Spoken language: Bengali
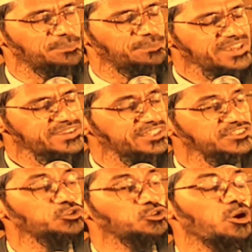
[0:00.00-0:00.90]
তাহলে যেটা
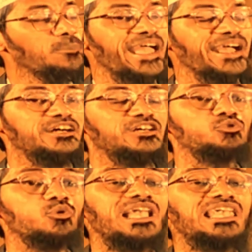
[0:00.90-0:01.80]
করতে পারেন আল্লাহ
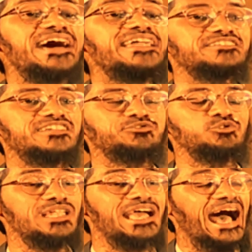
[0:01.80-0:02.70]
আর রসুলকে মানেন
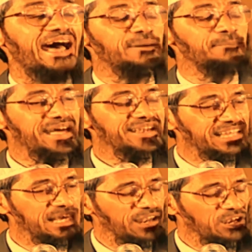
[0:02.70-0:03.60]
আর
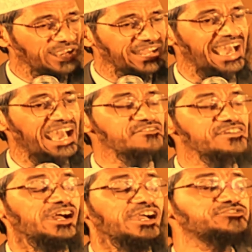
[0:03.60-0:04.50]
নিজেদের আপনারা যে নামে
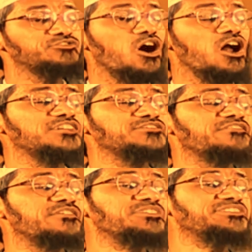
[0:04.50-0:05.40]
ডাকতে পারেন সেটা হলো
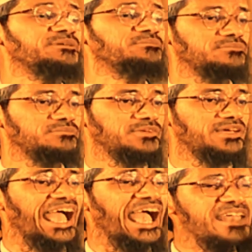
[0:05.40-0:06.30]
মুসলমান
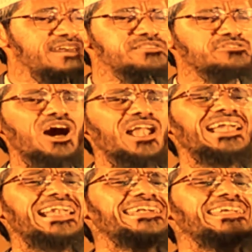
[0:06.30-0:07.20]
যে
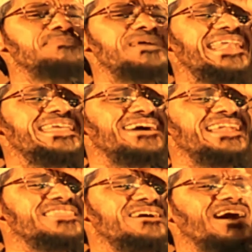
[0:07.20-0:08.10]
কোনো পণ্ডিত পৃথিবীর
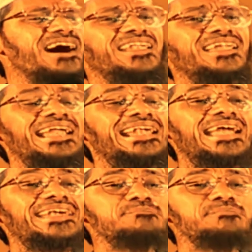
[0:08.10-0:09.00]
যে কোনো পণ্ডিত
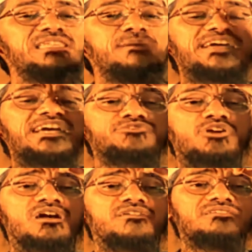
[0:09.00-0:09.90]
ধরলাম তিনি
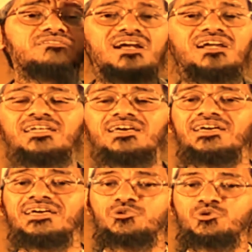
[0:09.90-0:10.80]
পৃথিবীর সবচেয়ে বড়
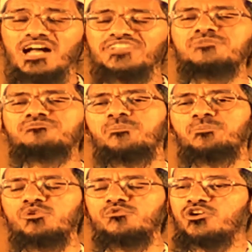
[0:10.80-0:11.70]
পণ্ডিত তার কাছে
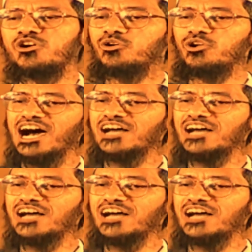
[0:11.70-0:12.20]
প্রমাণ দেখতে চান